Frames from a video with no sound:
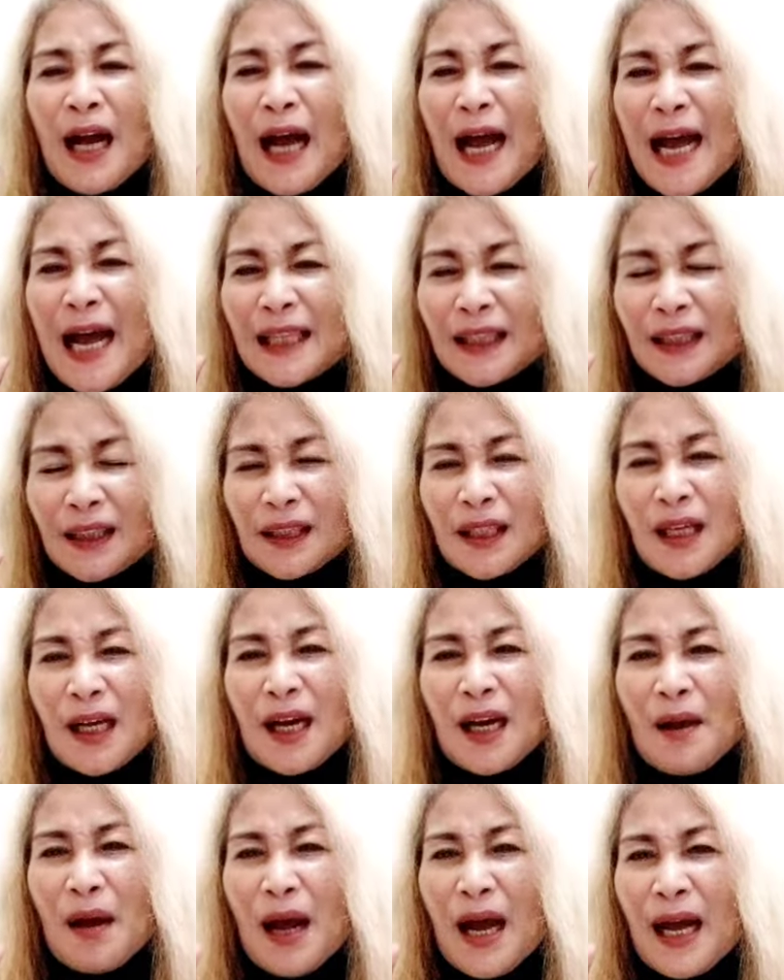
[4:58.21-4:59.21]
At
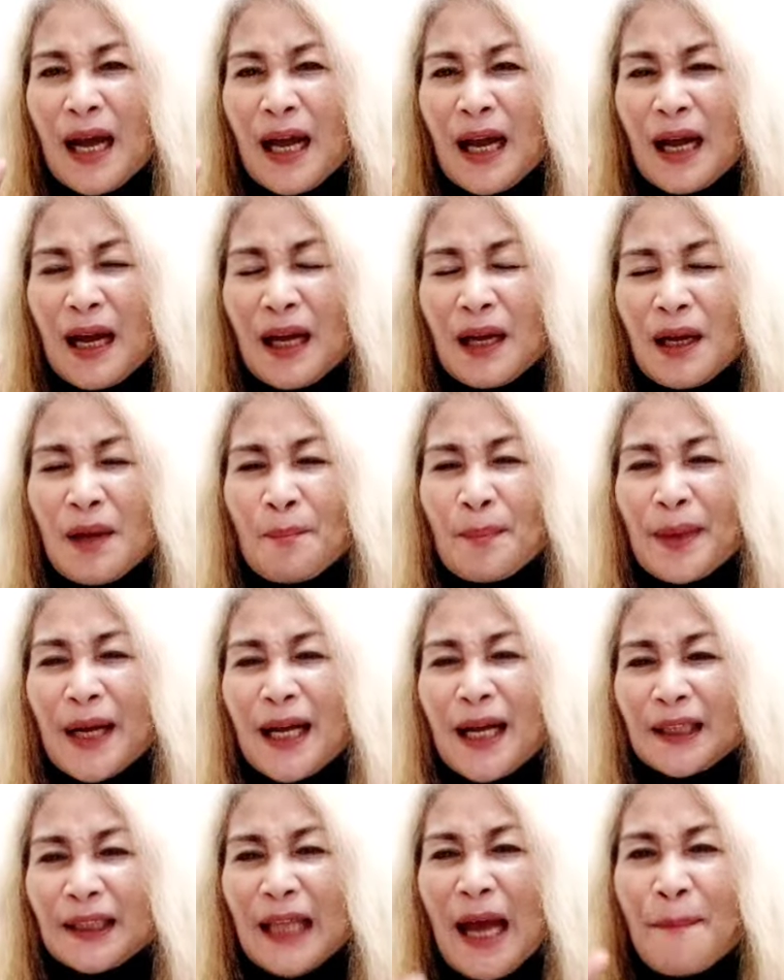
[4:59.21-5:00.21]
uh,
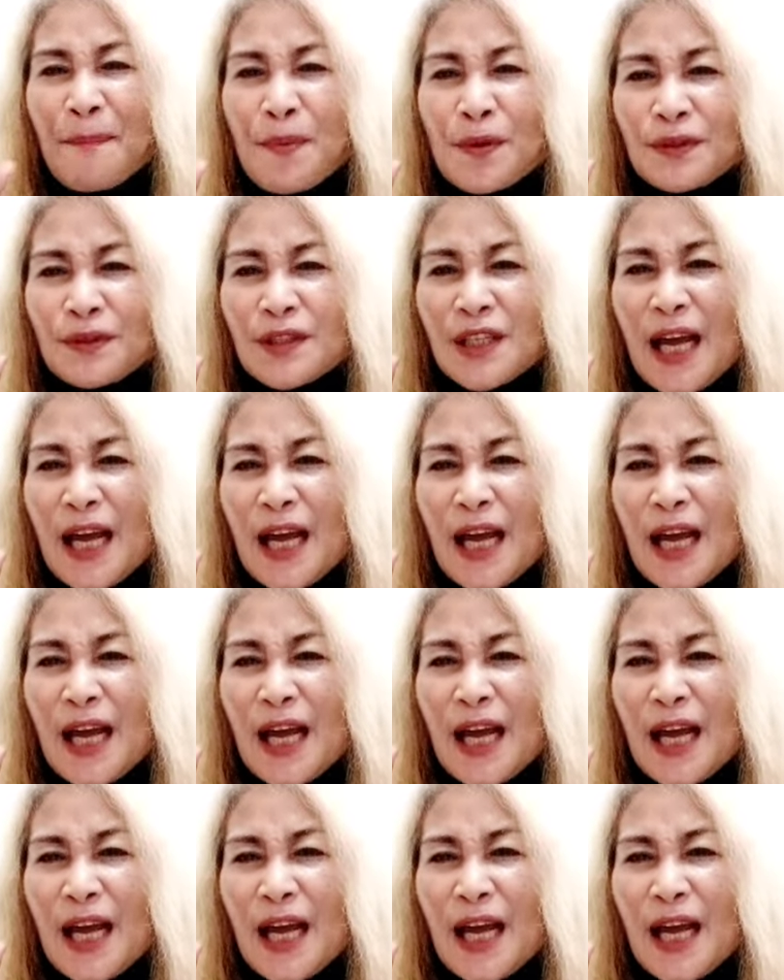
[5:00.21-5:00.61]
pagkatapos